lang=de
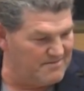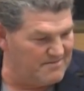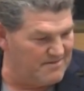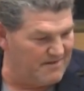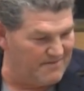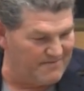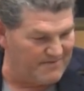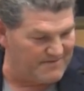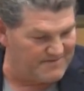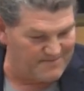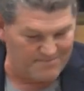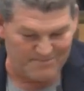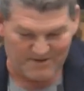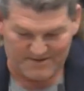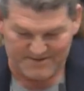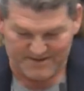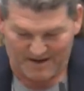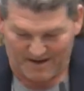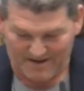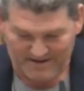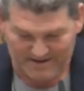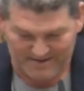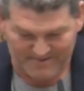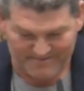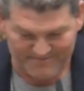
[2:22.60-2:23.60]
ja, was ich man
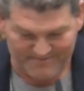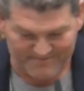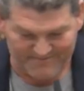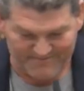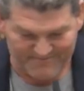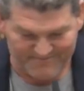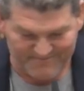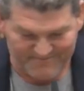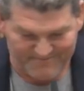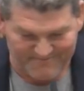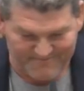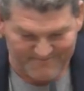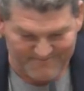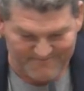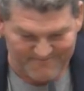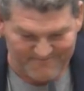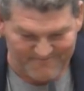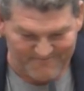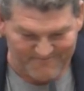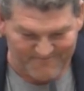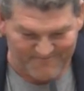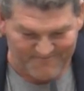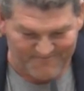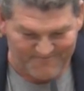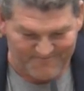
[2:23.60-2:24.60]
sage,
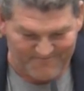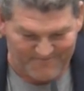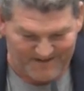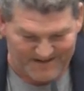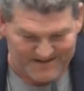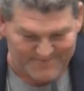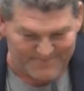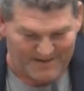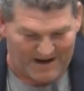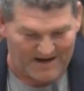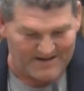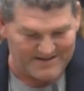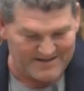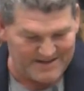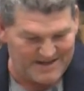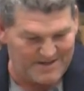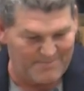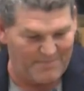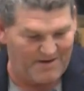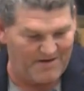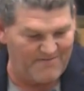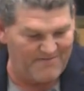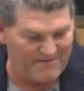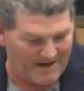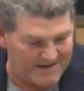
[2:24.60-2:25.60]
was macht,
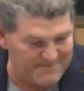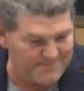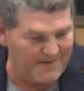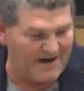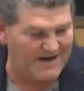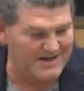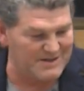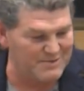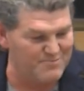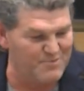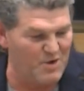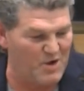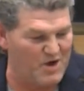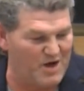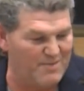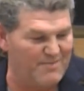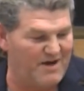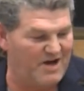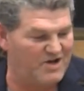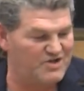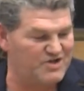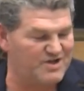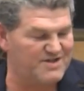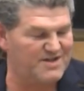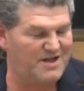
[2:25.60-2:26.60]
ein, was macht ein
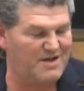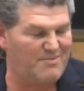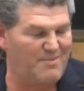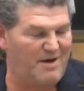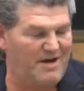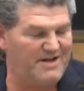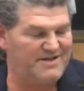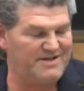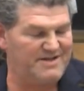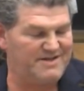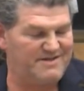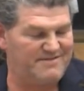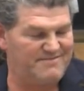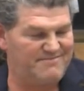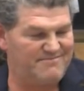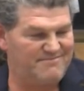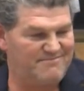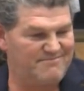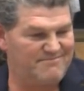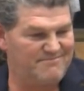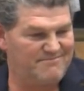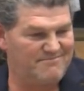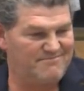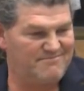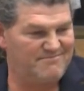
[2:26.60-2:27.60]
Bürgermeister in der Gemeinde?
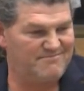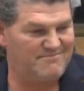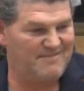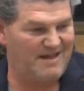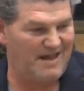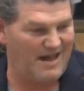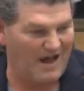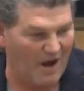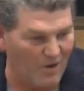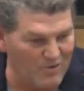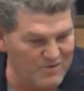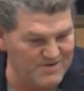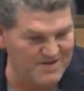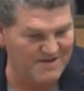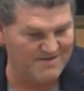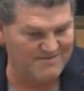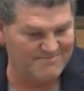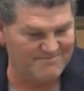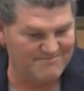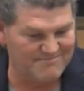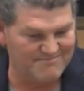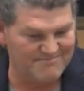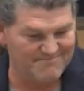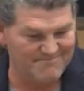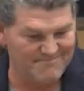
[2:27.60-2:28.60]
Außer,
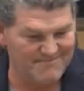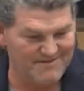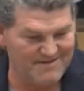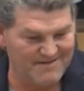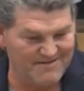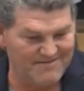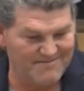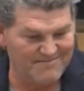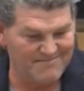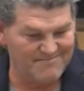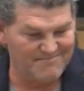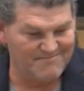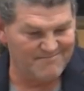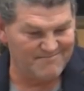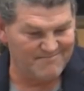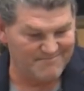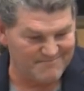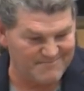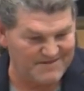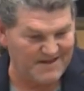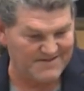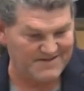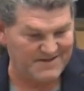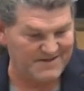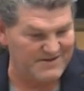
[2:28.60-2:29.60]

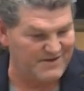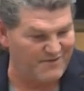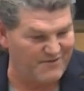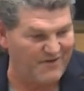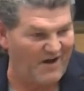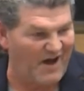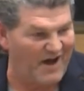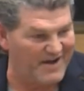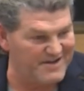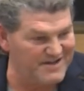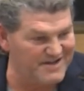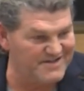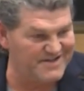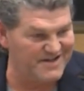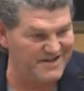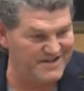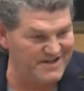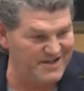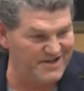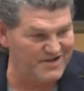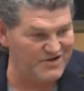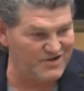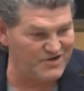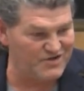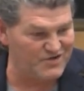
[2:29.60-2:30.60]
dass er in der Vereine
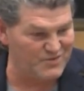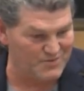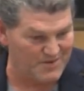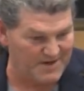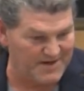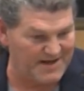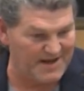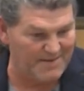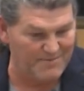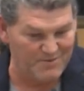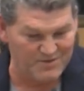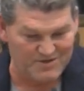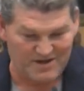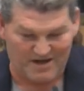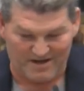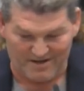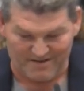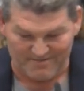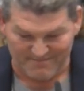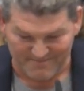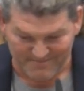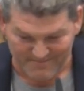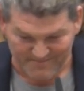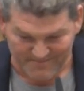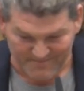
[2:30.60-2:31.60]
tätig ist, sondern er muss
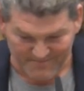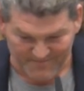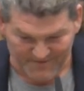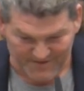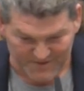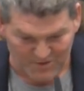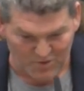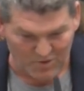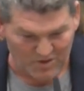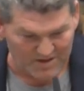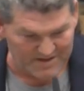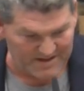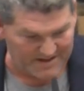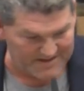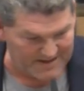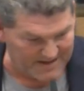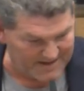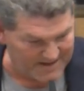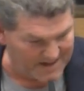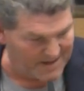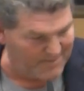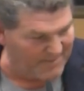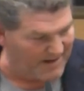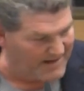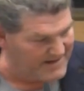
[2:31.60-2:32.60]
auch versuchen, dass er in
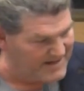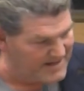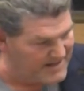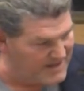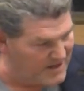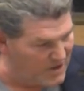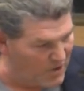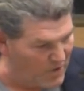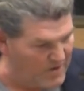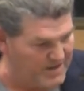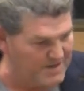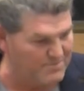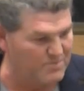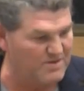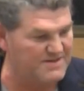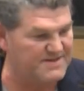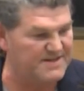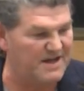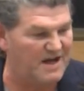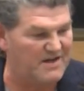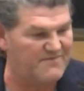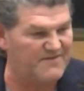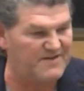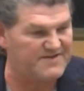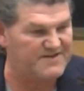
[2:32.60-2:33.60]
der Gemeinde den Leuten mal
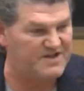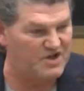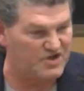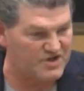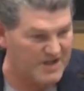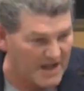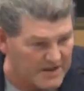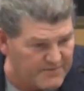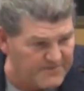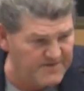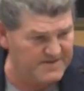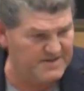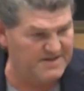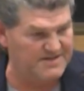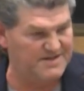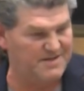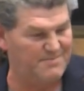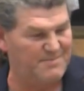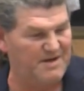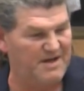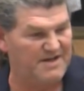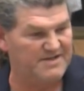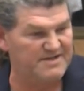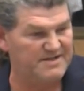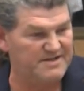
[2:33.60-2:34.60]
sagt, was hier stattfindet in
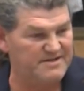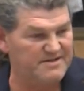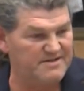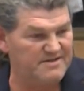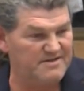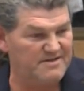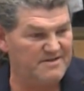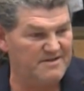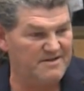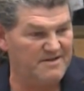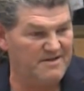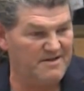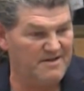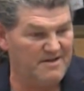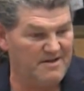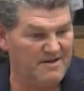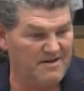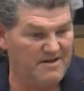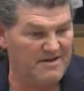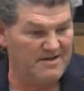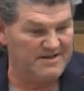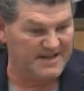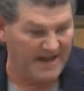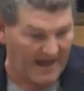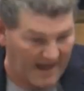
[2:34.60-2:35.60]
dem Land.
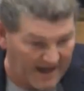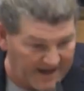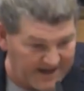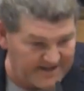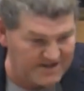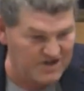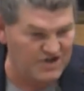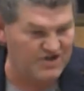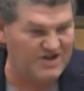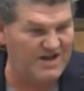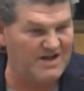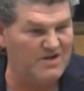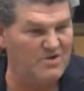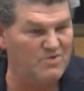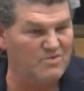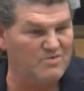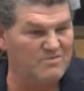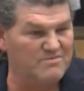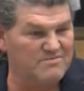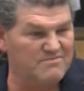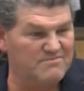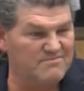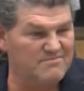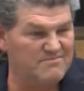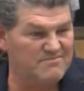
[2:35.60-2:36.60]
Die rechte Stellung
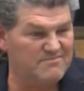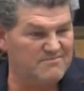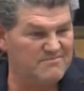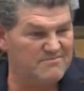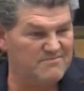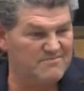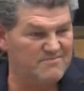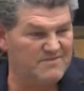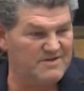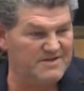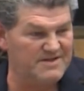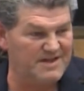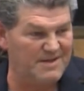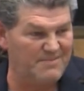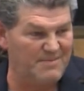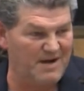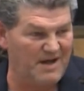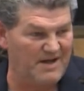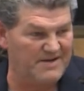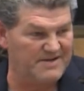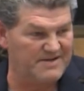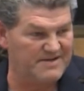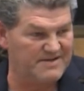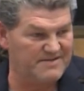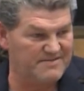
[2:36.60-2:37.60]
in dem
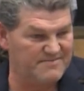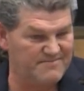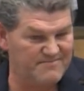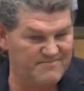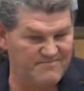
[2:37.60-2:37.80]
Land.